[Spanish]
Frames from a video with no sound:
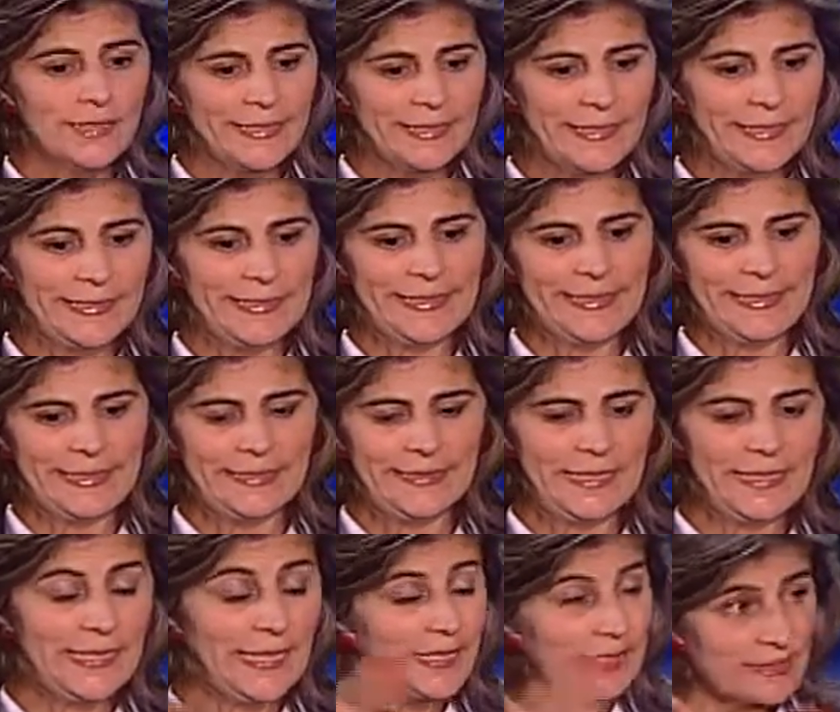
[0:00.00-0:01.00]

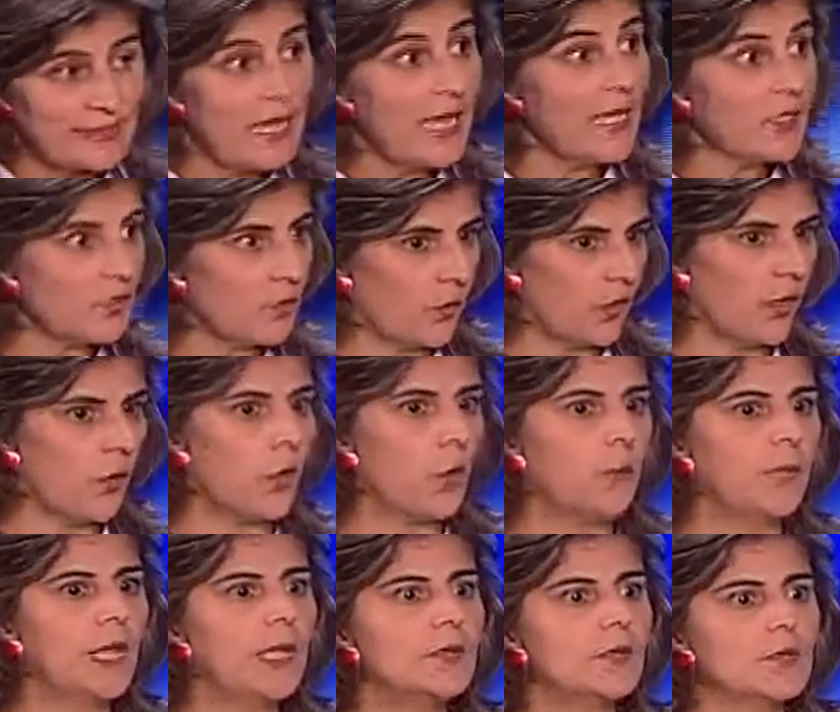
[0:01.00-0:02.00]
en, exceso de
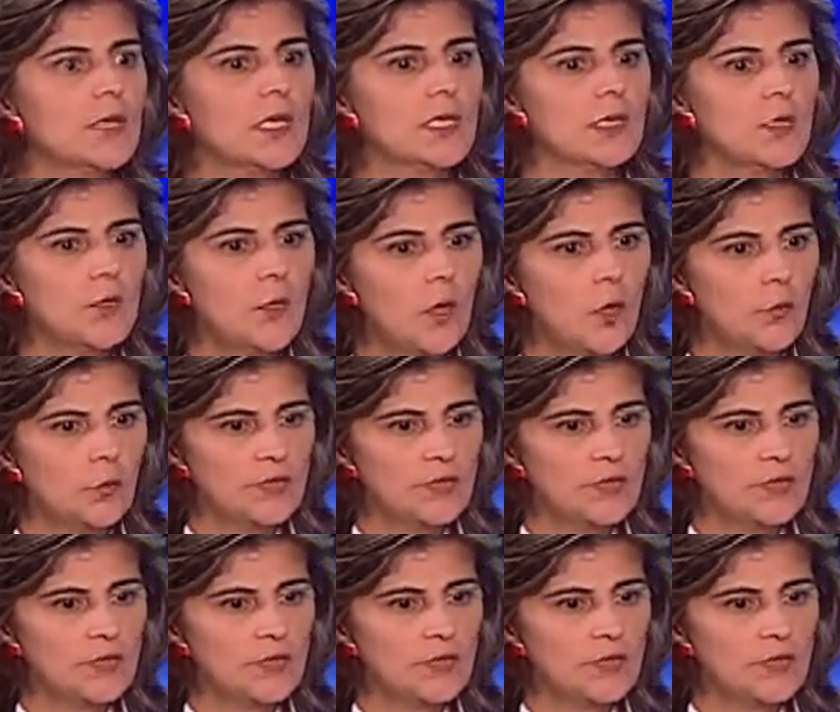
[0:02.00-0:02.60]
colombianos haya,